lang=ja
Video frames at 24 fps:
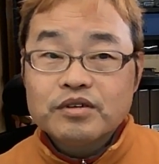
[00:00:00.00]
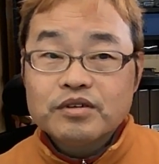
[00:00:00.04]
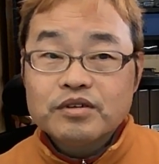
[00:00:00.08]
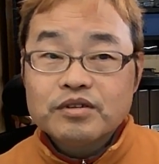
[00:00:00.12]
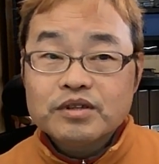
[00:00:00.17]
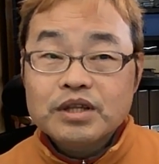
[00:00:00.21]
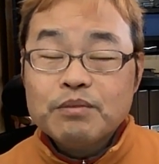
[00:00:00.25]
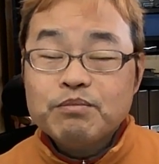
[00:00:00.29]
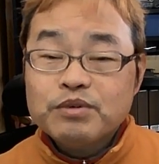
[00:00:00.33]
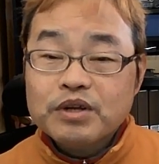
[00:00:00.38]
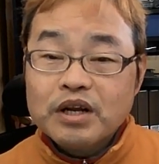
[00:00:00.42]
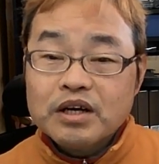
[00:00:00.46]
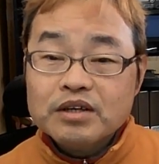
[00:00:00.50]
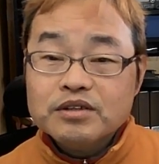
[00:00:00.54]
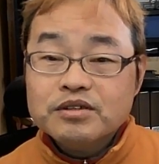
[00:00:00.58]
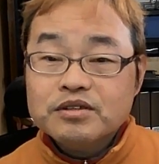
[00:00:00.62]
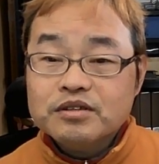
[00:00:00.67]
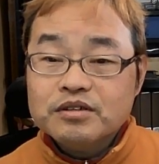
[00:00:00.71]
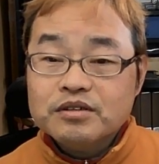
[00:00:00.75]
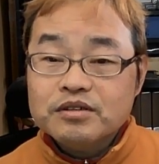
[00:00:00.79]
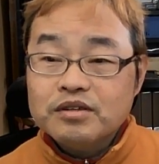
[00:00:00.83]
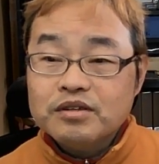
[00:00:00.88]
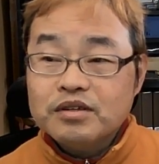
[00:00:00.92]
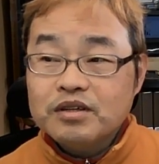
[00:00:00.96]
で、
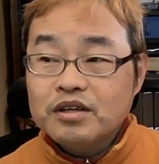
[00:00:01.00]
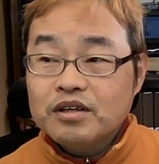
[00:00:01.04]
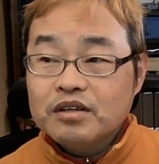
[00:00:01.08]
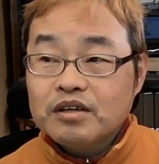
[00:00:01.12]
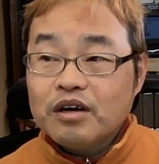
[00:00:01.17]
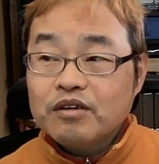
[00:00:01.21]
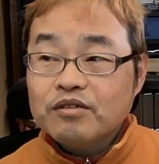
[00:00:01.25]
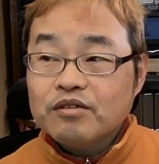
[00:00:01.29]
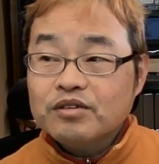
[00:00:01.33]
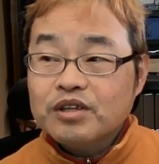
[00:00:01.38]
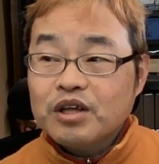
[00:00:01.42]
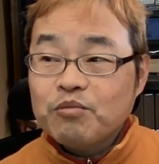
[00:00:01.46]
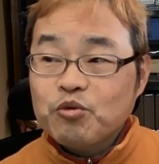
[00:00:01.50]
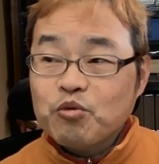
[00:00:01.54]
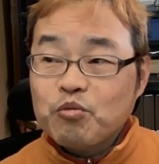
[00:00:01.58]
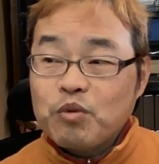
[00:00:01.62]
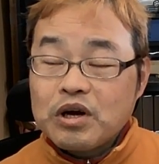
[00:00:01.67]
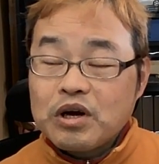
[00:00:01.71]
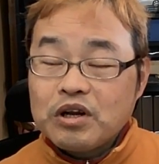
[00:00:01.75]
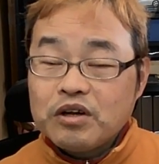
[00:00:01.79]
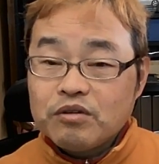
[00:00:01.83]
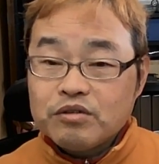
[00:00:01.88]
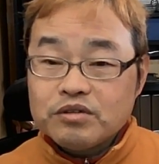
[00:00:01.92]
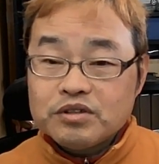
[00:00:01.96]
プラス、楽天
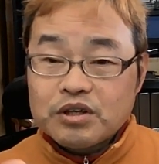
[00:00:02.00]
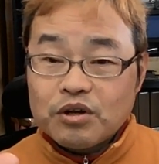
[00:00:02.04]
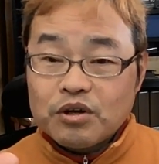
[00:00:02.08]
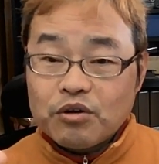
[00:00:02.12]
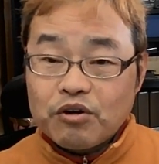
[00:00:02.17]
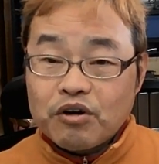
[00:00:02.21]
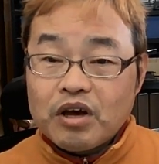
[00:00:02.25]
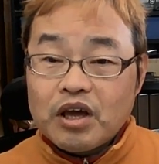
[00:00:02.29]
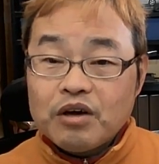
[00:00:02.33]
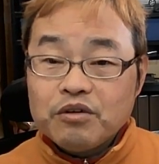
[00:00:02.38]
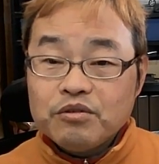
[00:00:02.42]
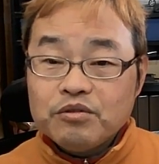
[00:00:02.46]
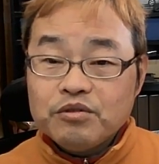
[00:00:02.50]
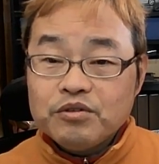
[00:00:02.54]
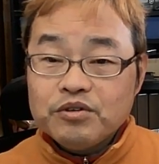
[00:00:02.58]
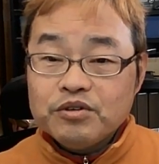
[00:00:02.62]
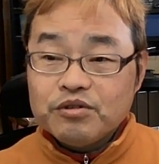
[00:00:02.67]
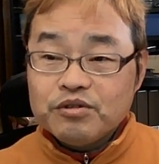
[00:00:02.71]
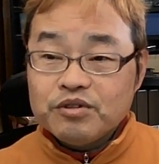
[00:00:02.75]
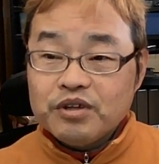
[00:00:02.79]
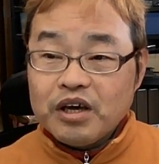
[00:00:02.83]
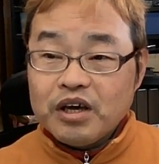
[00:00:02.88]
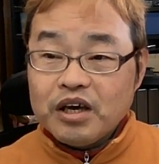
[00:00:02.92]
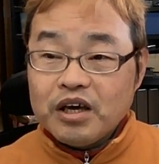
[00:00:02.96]
モバイルの0円運
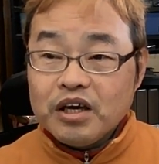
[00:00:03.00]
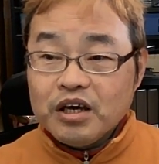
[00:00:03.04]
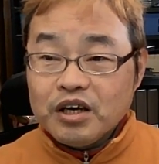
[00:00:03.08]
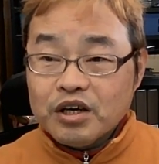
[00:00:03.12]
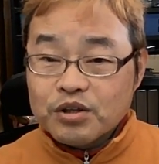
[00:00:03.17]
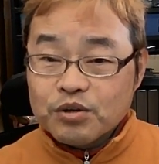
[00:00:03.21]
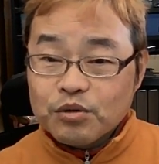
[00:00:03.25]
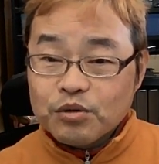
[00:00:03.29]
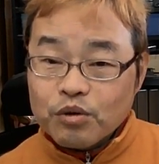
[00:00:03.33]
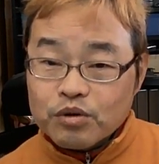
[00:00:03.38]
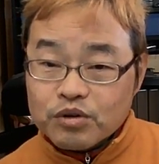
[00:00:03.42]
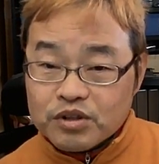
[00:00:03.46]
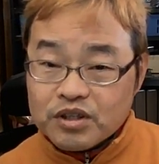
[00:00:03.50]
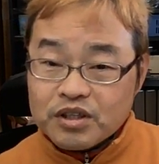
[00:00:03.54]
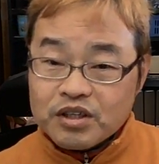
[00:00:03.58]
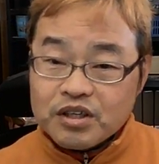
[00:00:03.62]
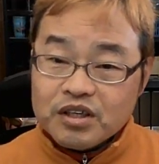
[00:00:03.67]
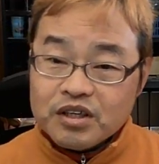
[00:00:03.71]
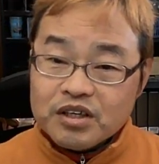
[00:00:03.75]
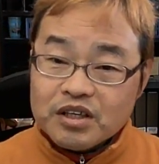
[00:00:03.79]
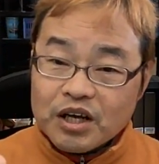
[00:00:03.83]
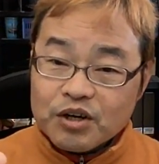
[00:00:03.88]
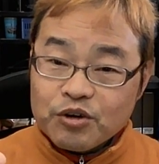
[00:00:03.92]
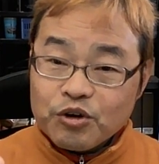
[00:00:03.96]
用で、ど
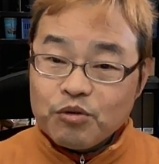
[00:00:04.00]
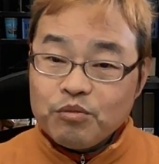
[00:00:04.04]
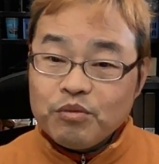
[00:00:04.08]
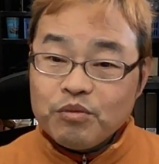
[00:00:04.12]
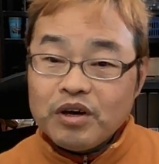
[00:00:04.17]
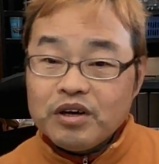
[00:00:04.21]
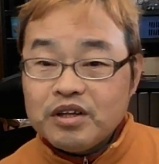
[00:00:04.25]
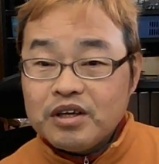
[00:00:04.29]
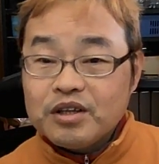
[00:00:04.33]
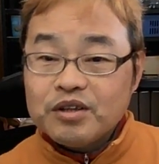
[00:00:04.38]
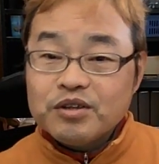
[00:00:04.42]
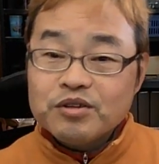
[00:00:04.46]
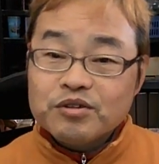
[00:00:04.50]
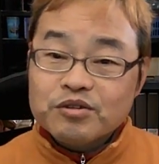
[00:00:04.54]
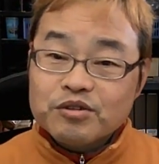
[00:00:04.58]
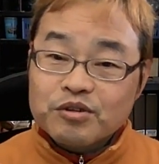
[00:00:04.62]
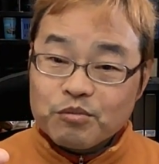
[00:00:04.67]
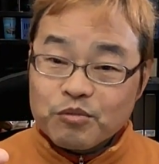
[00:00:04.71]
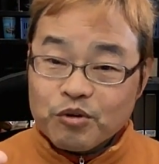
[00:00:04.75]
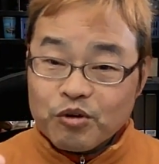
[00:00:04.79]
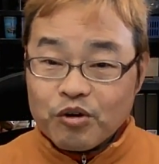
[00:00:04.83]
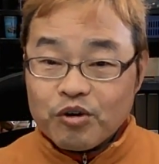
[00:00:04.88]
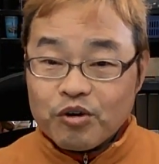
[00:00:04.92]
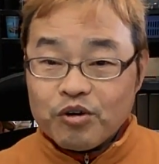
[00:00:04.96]
ちらのメリット
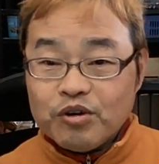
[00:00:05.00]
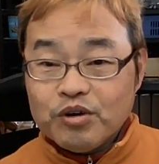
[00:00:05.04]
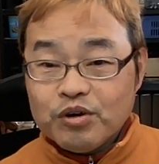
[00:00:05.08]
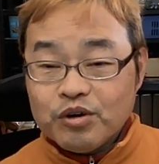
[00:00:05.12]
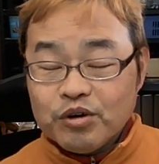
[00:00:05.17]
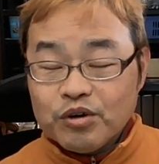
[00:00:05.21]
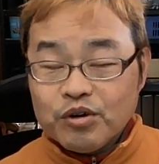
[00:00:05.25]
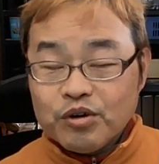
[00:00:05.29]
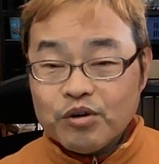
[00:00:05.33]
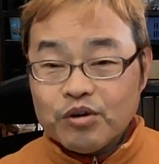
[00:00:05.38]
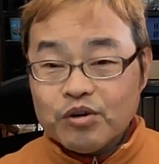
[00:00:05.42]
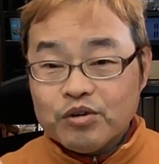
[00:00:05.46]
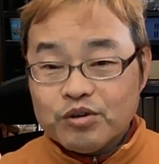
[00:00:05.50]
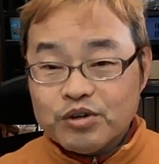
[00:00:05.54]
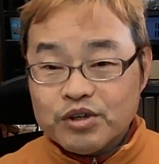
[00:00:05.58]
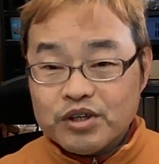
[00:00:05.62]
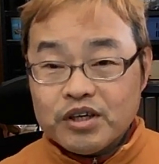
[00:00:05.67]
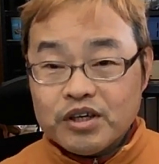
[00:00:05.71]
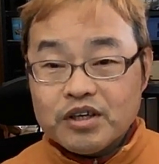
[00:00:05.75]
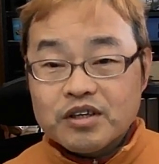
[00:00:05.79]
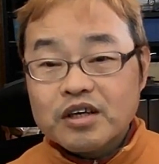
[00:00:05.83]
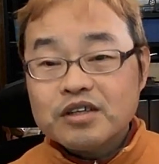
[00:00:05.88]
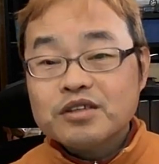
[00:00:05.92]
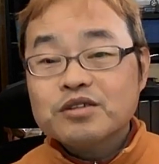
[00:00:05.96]
も
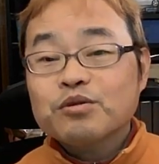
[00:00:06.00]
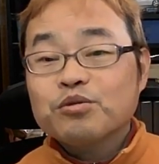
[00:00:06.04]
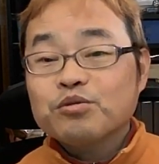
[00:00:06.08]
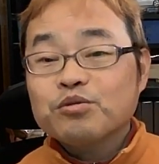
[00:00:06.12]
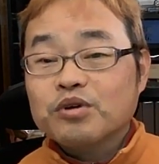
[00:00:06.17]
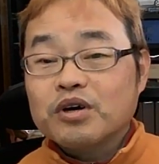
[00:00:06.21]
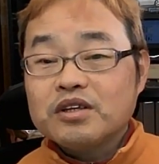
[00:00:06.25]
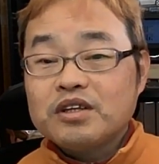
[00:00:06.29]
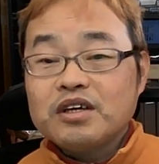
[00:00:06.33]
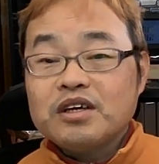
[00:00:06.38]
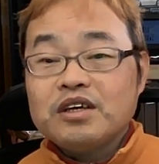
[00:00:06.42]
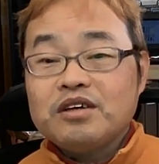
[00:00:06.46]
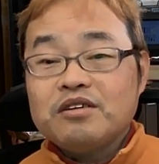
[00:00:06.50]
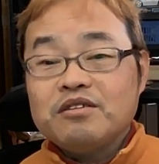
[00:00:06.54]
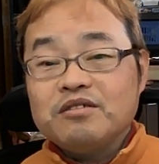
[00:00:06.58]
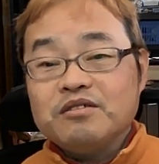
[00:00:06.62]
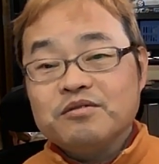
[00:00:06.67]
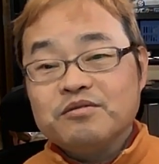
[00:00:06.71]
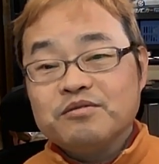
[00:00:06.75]
生かすことができる。